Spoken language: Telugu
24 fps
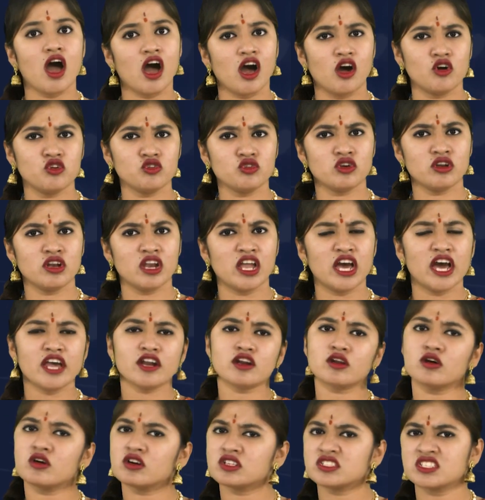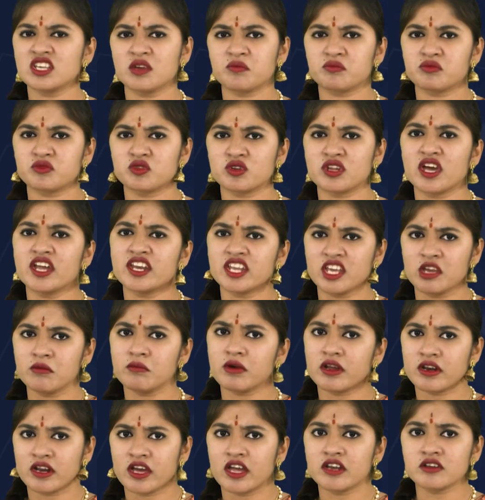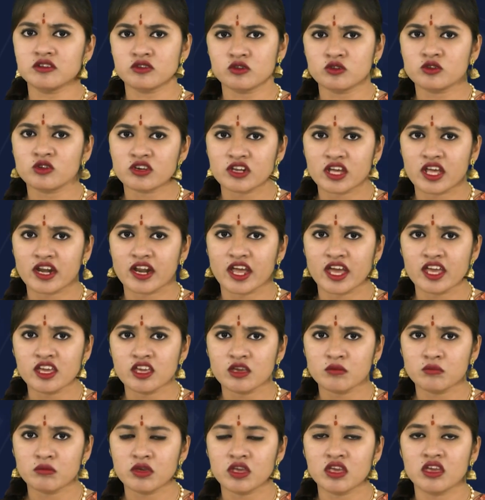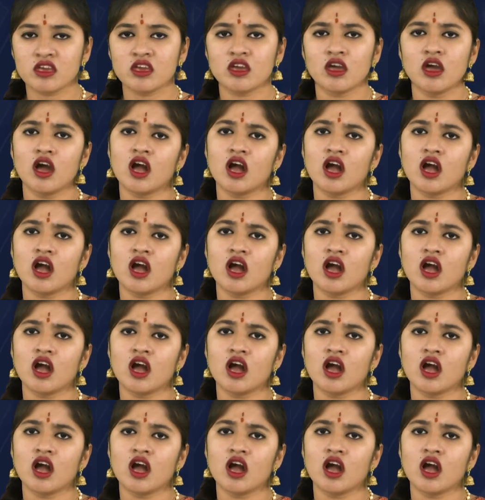అవునుల్లా రోజు చెప్తున్నాను ఏమని అనుకుంటున్నారా ఏమి